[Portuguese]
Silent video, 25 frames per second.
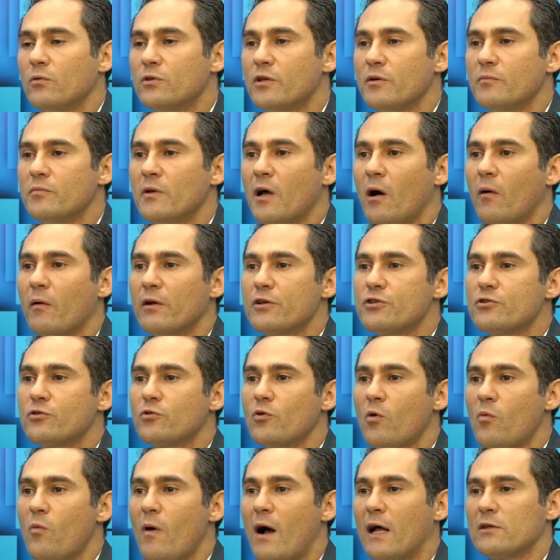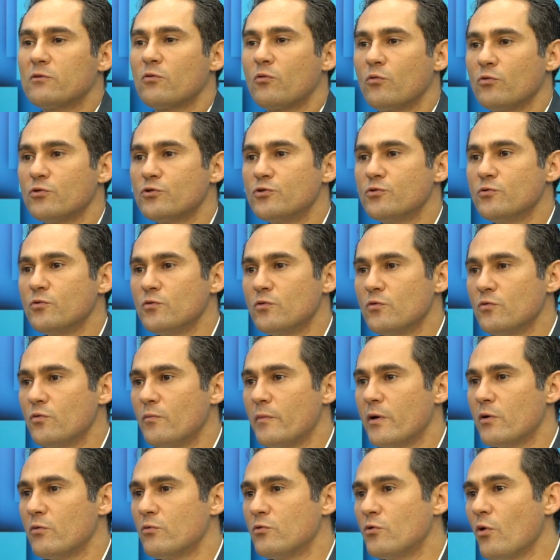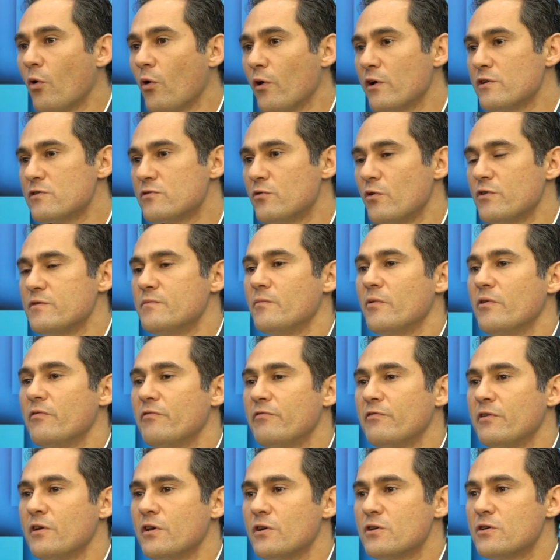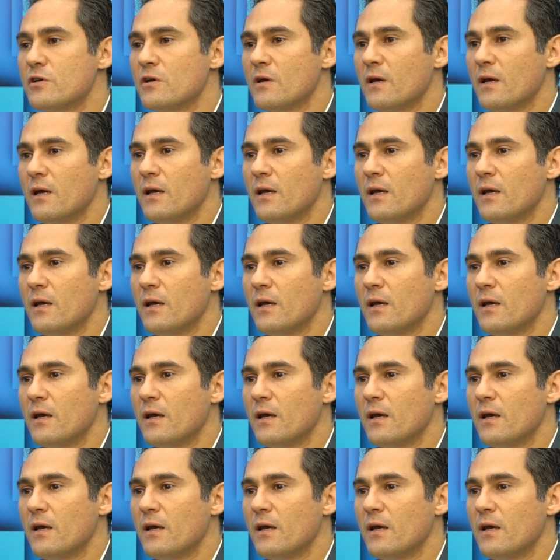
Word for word: O tribunal editou um ato conjunto número 2/2020